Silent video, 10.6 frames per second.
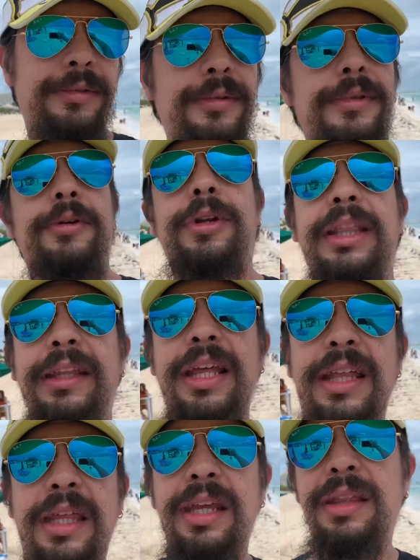¿no? Porque no, nada
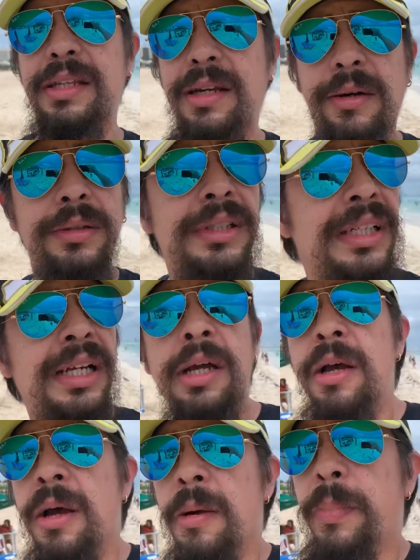te quita hacerlo,
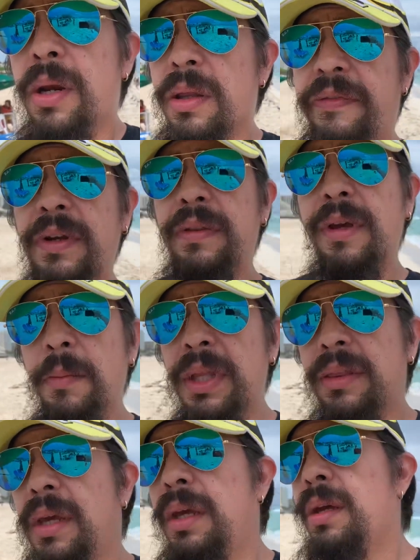pero
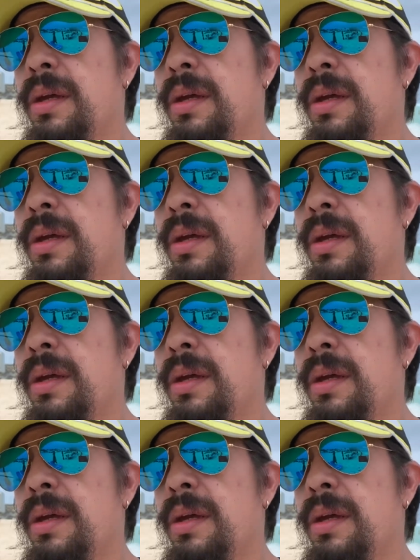definitivamente,